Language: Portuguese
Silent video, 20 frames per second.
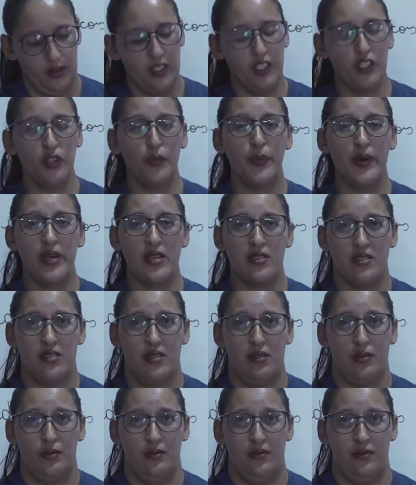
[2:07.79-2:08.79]
E o
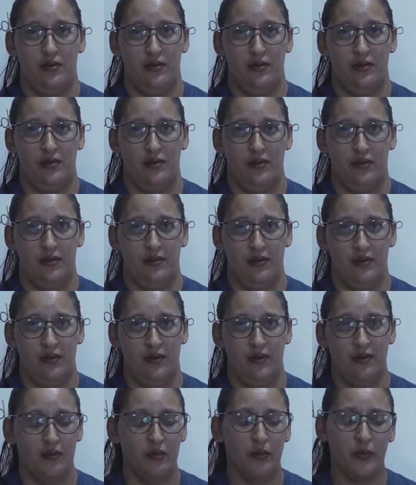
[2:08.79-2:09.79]
pássaro?
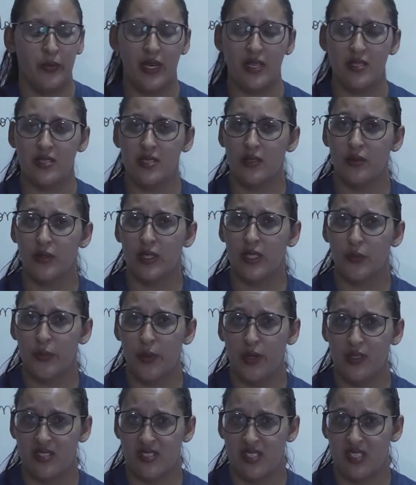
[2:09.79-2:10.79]
Pássaro ele
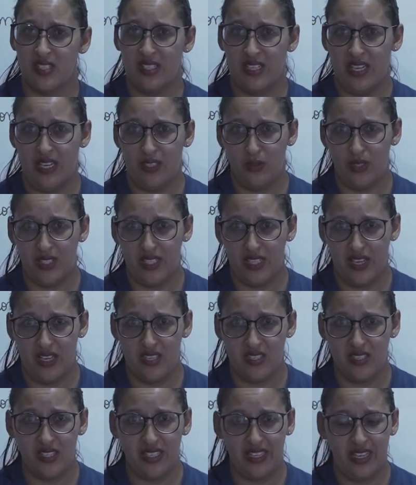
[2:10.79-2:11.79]
pode ser criado em
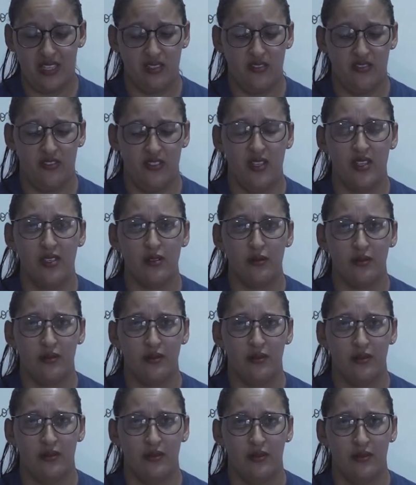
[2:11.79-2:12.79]
casa, em cativeiro.
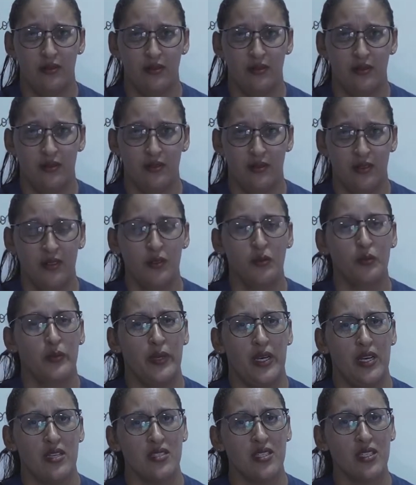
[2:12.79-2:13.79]

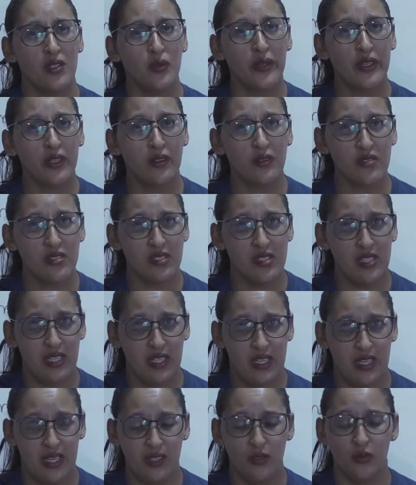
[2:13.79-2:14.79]
Pássaro é
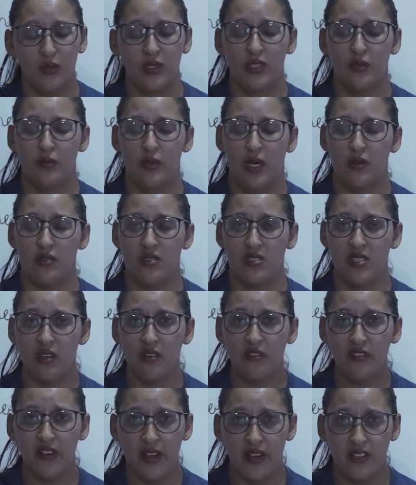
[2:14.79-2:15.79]
considerado animal
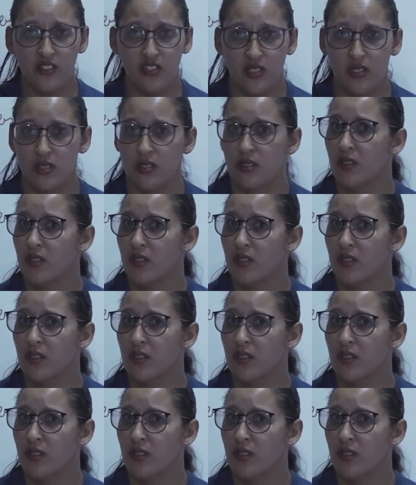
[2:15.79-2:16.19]
selvagem.